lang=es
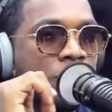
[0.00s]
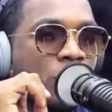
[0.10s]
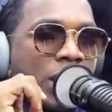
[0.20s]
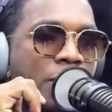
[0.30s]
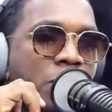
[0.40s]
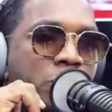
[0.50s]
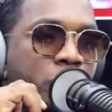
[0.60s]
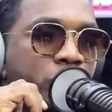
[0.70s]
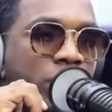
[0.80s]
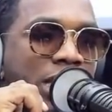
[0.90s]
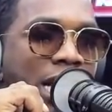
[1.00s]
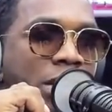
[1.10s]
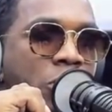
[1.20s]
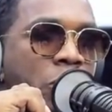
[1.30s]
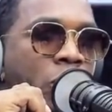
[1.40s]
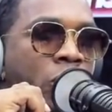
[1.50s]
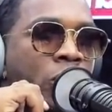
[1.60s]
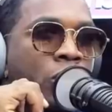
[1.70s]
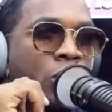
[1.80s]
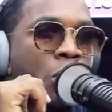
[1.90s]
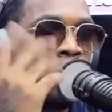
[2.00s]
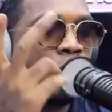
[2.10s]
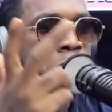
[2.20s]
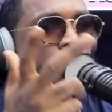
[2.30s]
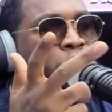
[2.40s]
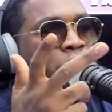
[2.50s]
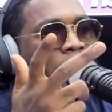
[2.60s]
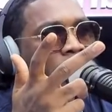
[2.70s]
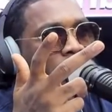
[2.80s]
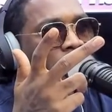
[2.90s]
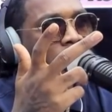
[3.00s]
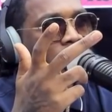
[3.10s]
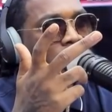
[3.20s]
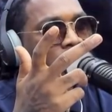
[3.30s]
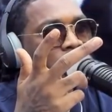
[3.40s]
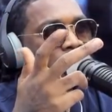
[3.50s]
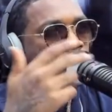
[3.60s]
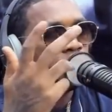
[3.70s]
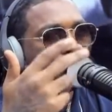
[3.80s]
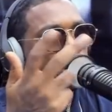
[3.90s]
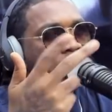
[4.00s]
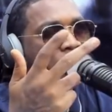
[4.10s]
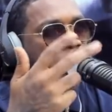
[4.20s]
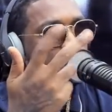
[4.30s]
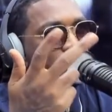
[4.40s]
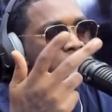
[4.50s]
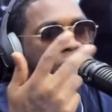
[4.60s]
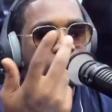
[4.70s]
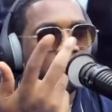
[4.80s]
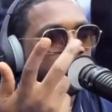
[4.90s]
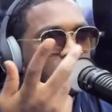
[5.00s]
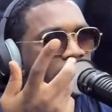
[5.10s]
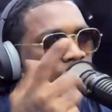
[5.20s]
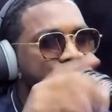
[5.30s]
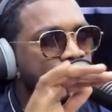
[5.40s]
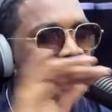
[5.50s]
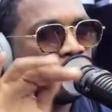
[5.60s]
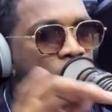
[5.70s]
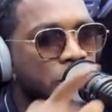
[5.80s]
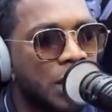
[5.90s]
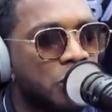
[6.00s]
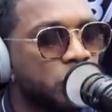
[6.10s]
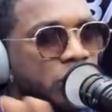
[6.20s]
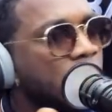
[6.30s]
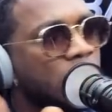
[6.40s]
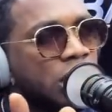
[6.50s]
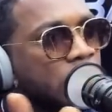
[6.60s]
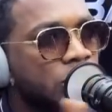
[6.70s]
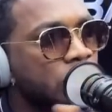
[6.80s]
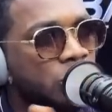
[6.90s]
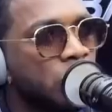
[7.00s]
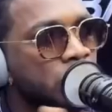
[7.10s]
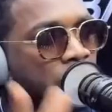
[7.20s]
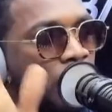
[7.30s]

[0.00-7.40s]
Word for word: yo grabo música es como por musa. Yo hago música por musa, no digo que si no me dio la música, me